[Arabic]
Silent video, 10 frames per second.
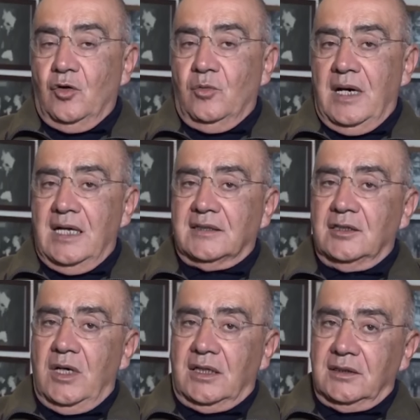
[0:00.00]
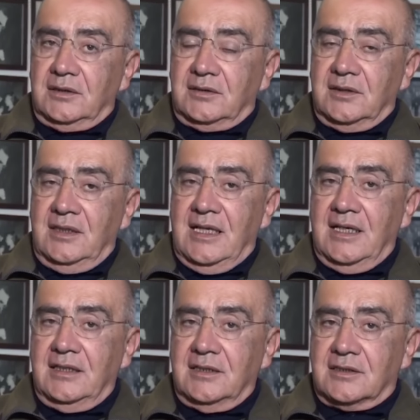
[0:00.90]
وبعد الوقت
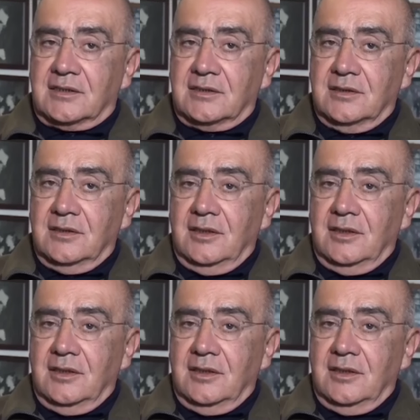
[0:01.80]
لئيس